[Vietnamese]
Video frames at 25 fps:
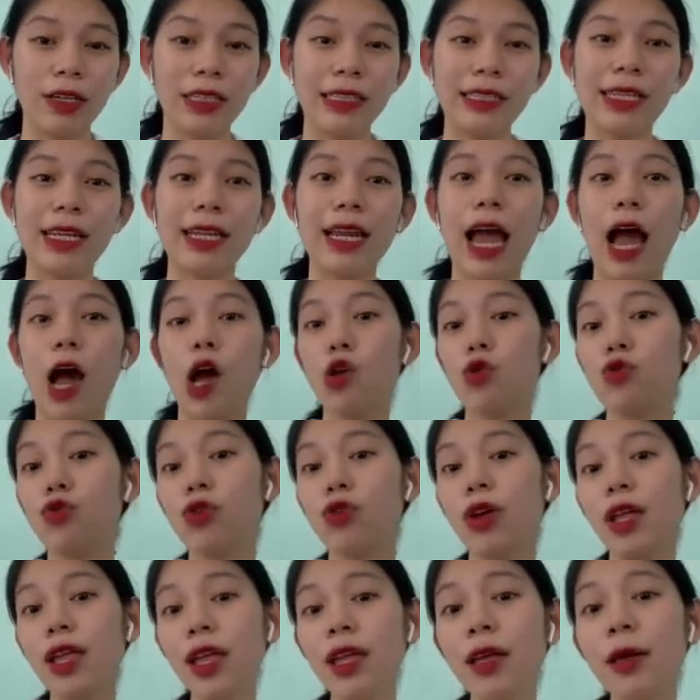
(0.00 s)
Sẽ là
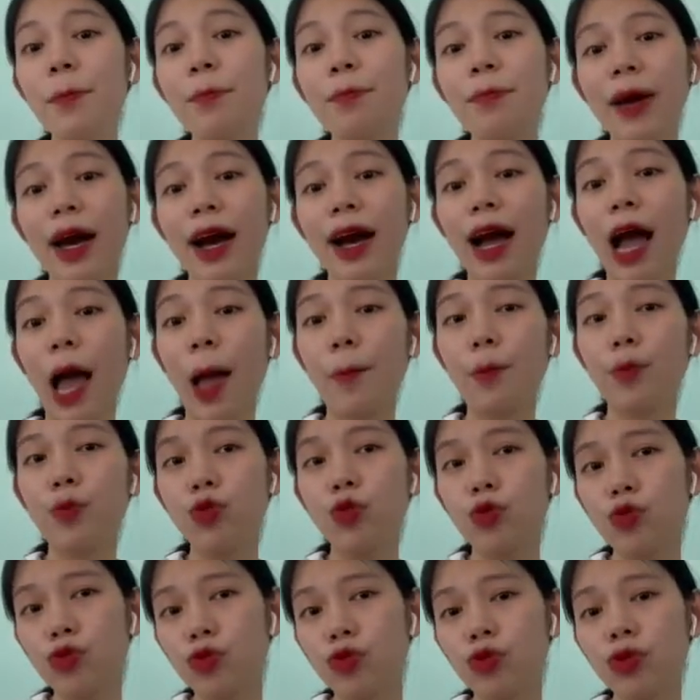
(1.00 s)
un
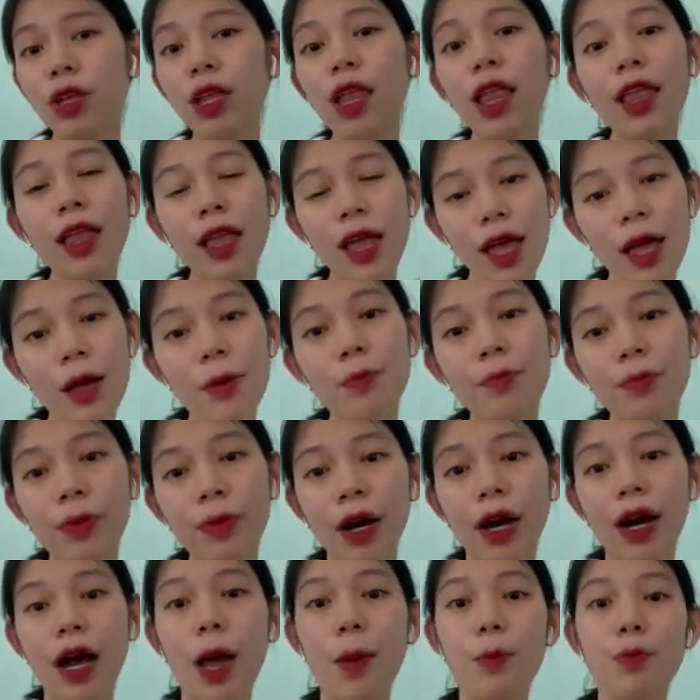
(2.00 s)
parapluie, un
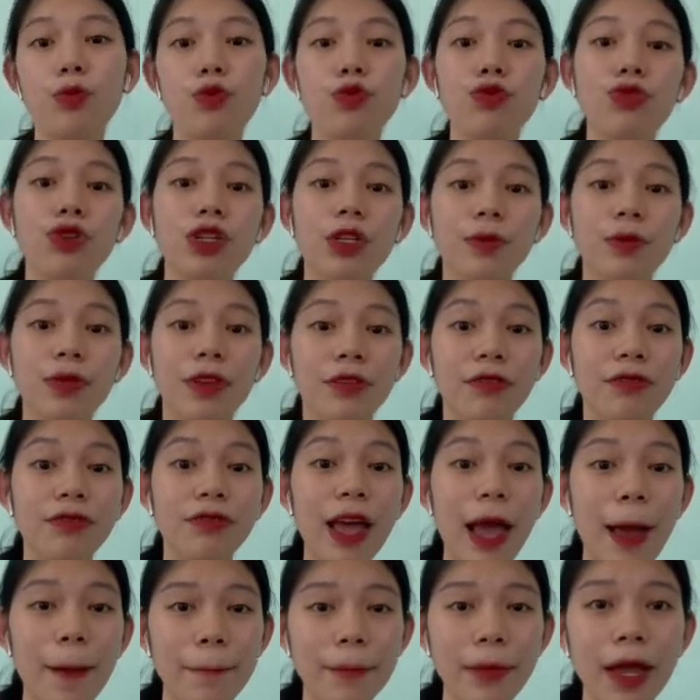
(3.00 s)
parapluie trong tiếng
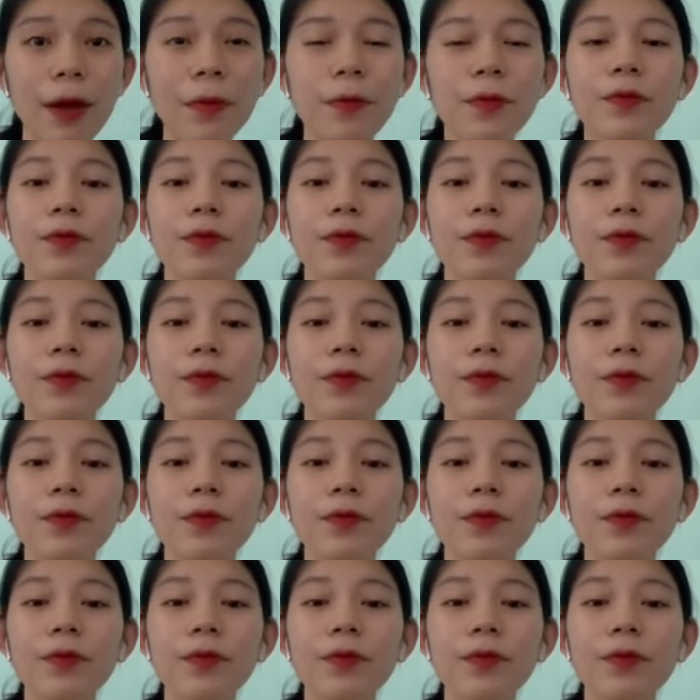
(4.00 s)
Pháp nhé.